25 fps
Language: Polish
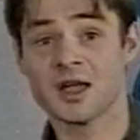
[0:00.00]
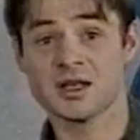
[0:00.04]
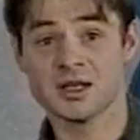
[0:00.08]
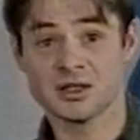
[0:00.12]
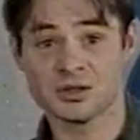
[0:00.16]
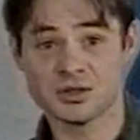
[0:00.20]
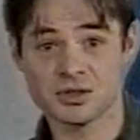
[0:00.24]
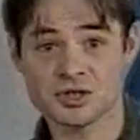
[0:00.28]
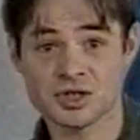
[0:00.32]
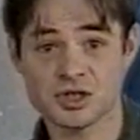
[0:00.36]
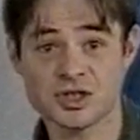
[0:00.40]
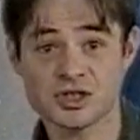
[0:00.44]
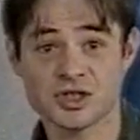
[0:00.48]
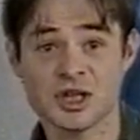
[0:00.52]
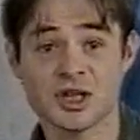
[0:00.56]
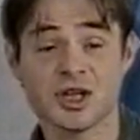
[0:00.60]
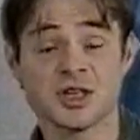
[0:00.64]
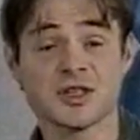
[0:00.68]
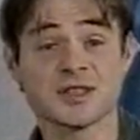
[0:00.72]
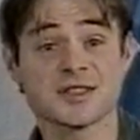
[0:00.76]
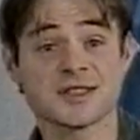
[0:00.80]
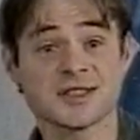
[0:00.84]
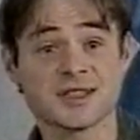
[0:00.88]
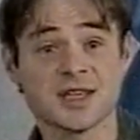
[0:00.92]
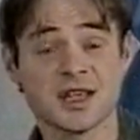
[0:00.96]
a
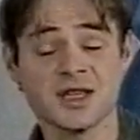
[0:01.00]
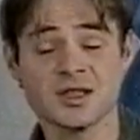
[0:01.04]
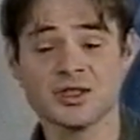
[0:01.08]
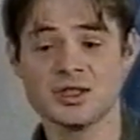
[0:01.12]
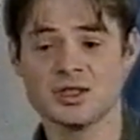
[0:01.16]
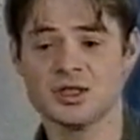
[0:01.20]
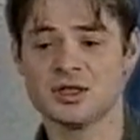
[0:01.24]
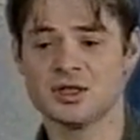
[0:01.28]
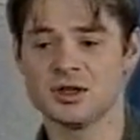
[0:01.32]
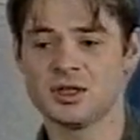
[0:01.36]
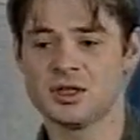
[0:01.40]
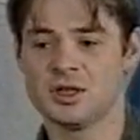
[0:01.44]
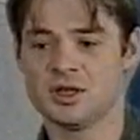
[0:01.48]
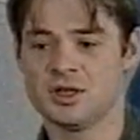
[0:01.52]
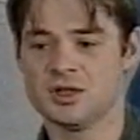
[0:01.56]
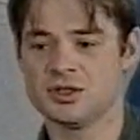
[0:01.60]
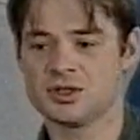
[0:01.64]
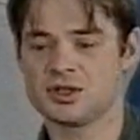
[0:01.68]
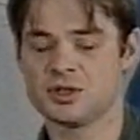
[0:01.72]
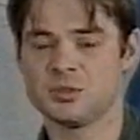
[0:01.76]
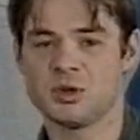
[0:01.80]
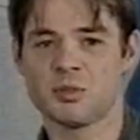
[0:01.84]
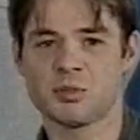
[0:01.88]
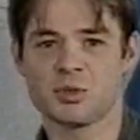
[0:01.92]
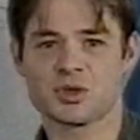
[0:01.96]
jednocześnie ceni
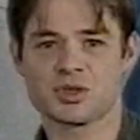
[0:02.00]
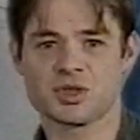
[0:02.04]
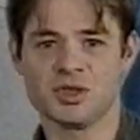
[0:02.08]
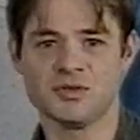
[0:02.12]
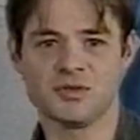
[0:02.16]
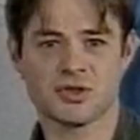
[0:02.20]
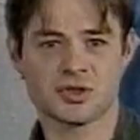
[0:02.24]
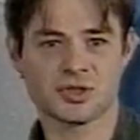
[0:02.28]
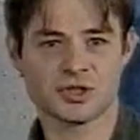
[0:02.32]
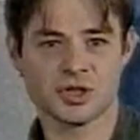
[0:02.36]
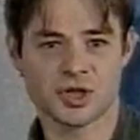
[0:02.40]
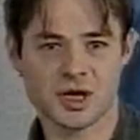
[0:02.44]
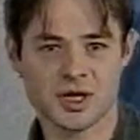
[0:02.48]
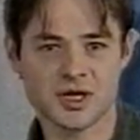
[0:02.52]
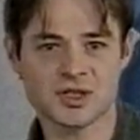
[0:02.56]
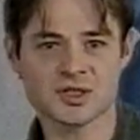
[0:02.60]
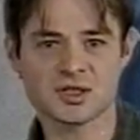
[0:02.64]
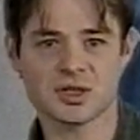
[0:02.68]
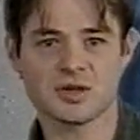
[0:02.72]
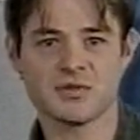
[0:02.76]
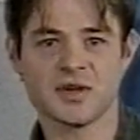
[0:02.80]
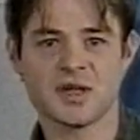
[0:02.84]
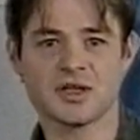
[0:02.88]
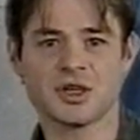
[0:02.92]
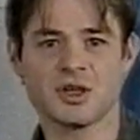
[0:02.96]
sobie możliwość
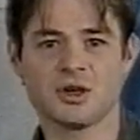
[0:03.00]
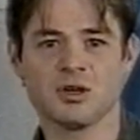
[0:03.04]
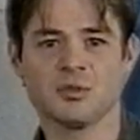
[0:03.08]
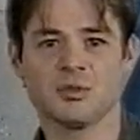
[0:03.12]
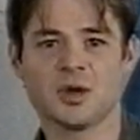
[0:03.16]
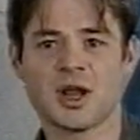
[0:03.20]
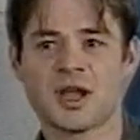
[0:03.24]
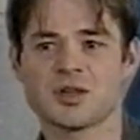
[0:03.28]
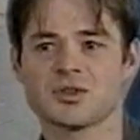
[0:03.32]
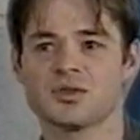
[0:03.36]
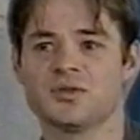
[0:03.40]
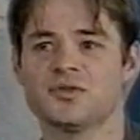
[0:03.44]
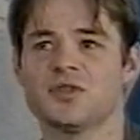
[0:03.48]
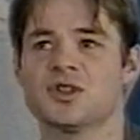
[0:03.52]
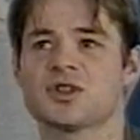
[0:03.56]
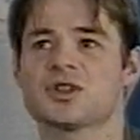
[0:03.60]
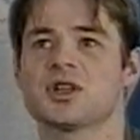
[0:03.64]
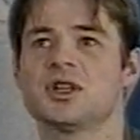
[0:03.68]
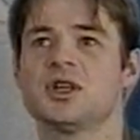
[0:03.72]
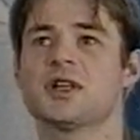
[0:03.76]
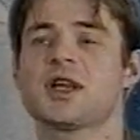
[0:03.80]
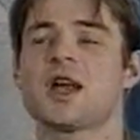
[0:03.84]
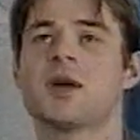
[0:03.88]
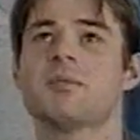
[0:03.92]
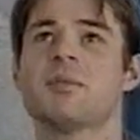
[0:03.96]
rejestrowania obrazów,
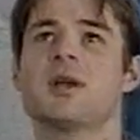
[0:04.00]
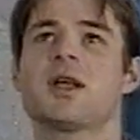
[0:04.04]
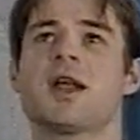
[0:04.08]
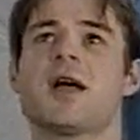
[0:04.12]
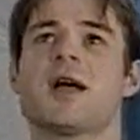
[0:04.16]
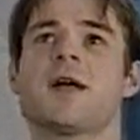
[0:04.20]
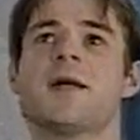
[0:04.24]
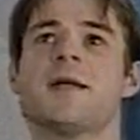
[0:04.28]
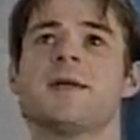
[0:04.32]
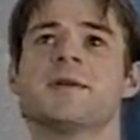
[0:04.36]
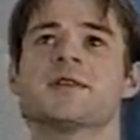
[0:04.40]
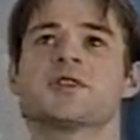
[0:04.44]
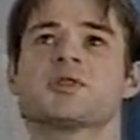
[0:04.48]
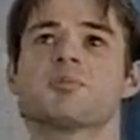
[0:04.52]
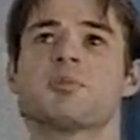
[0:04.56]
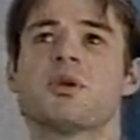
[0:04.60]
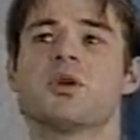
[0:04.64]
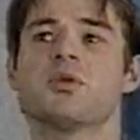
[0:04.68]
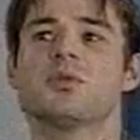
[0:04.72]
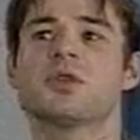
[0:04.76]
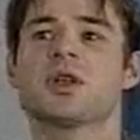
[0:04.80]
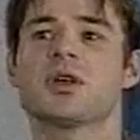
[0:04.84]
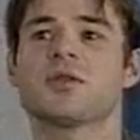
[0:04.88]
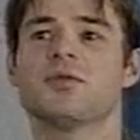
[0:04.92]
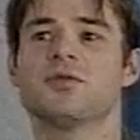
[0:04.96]
jeżeli kamera
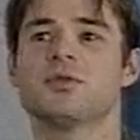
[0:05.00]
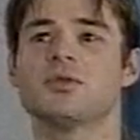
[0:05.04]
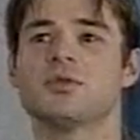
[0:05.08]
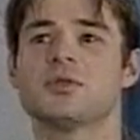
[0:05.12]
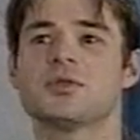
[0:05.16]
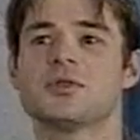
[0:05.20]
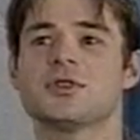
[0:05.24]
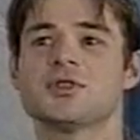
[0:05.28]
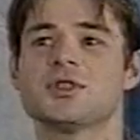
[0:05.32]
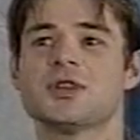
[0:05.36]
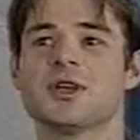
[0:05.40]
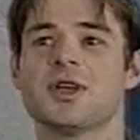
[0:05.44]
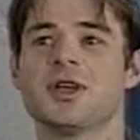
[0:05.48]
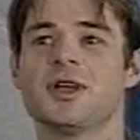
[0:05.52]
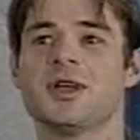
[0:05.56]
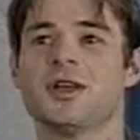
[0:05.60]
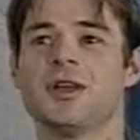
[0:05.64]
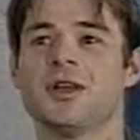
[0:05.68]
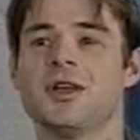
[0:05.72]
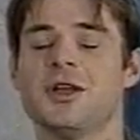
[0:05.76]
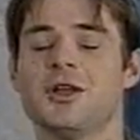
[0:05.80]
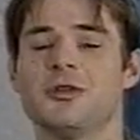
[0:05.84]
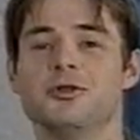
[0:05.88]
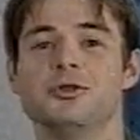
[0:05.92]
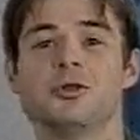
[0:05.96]
spełnia funkcję
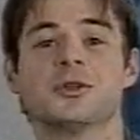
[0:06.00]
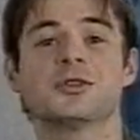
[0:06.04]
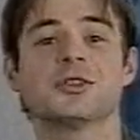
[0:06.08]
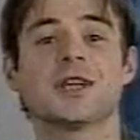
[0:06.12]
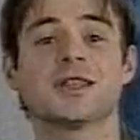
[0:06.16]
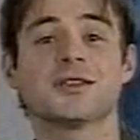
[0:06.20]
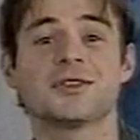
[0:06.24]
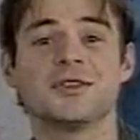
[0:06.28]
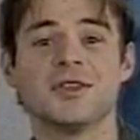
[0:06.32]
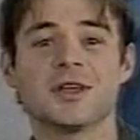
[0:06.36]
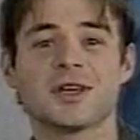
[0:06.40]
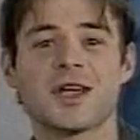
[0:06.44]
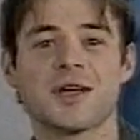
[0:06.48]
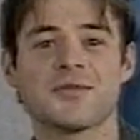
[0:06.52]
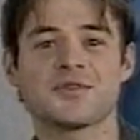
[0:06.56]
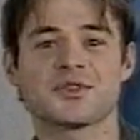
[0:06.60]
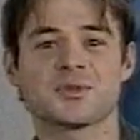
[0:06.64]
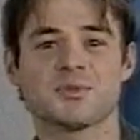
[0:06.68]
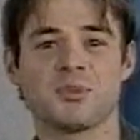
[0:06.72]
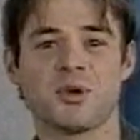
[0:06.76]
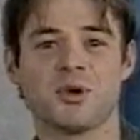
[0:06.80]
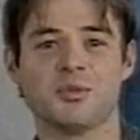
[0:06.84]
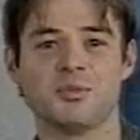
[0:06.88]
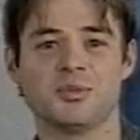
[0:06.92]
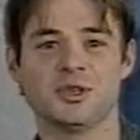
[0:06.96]

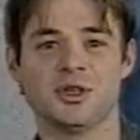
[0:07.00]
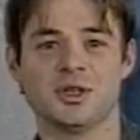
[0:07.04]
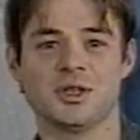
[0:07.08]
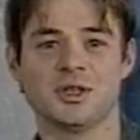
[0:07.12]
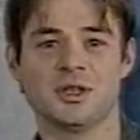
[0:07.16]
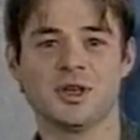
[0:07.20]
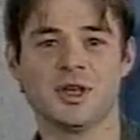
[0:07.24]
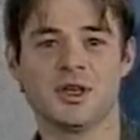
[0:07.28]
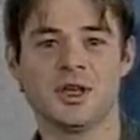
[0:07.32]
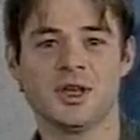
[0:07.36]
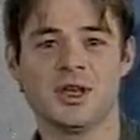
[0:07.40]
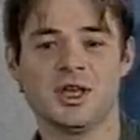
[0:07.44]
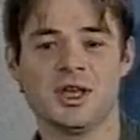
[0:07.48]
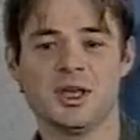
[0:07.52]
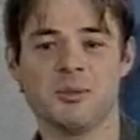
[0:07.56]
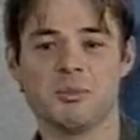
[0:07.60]
notatnika wspomnień,